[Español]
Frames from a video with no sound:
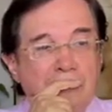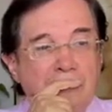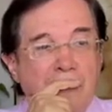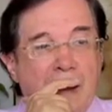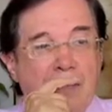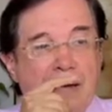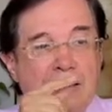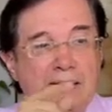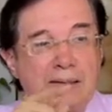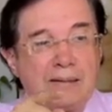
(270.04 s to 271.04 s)
va a
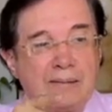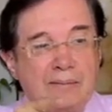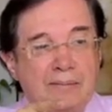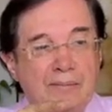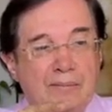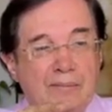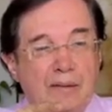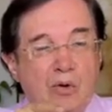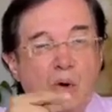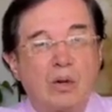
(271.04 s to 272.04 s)
aparecer
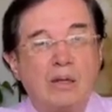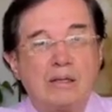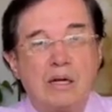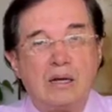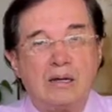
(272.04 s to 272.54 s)
Jorge Isaac,